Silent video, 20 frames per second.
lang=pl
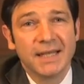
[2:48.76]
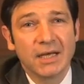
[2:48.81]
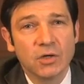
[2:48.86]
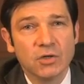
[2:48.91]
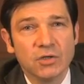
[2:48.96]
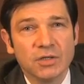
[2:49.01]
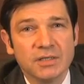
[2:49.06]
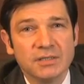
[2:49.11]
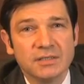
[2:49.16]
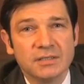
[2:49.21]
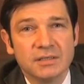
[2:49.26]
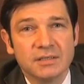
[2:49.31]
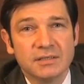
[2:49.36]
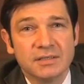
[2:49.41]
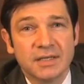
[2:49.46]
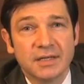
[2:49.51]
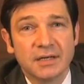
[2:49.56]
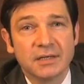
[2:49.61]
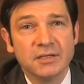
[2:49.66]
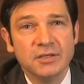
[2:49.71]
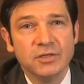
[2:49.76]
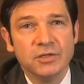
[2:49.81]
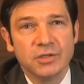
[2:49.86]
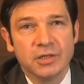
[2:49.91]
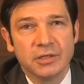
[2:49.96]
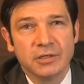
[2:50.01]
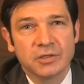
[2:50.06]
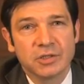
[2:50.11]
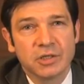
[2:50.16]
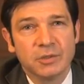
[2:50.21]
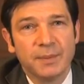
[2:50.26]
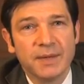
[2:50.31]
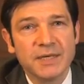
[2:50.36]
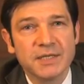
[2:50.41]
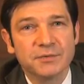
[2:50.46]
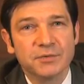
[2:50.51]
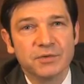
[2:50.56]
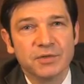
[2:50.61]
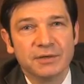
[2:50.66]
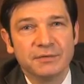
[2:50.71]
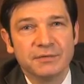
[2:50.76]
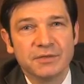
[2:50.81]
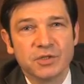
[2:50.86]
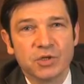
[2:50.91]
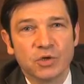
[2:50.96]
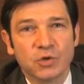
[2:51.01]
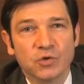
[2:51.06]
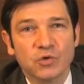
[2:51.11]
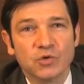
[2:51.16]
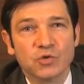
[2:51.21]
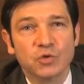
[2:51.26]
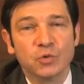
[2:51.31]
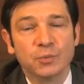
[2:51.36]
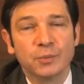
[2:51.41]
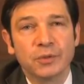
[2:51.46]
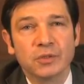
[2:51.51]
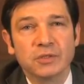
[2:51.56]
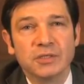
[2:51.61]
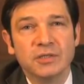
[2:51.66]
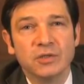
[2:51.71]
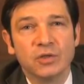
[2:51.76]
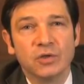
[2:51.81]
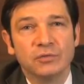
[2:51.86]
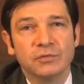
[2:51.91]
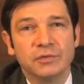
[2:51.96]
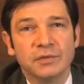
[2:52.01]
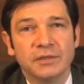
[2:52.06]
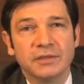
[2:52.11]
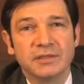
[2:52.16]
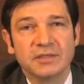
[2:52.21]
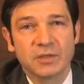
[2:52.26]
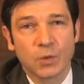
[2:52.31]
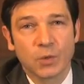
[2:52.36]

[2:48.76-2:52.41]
Na koniec zerknijcie jeszcze Państwo na wysokość stóp procentowych